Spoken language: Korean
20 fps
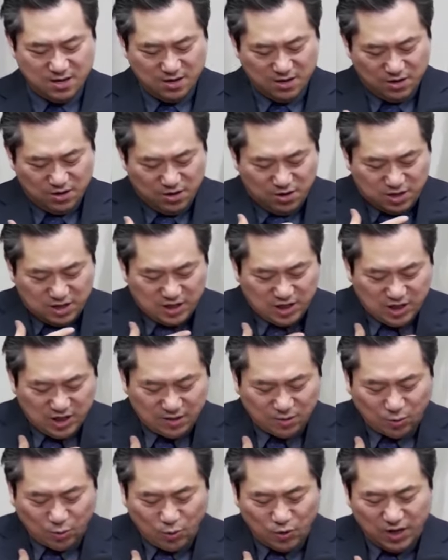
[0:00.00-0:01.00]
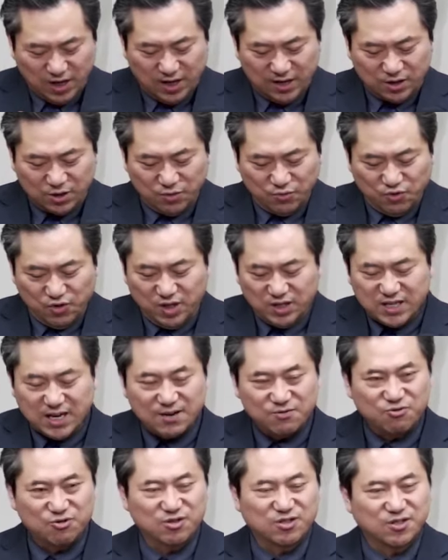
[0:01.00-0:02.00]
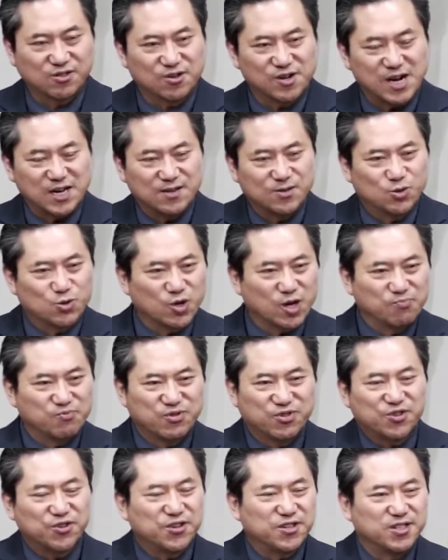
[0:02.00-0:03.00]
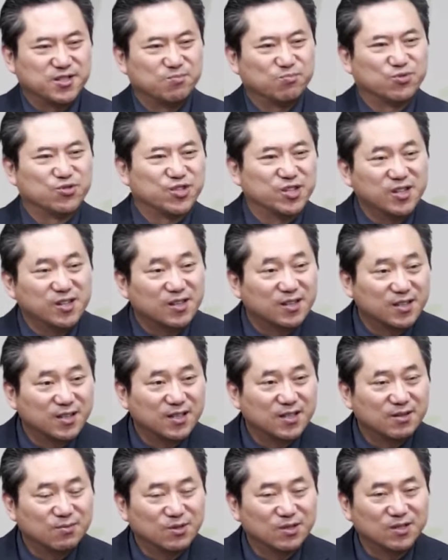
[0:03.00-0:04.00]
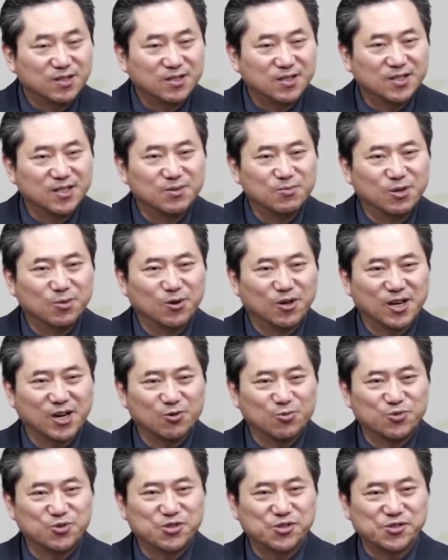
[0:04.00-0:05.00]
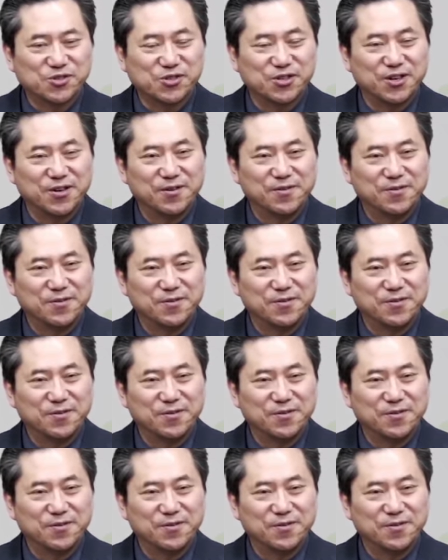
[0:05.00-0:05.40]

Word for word: 여기 식도에서 위장으로 들어가는 쪽에 붙어 있는 문을 이름을 뭐라고 붙였어요?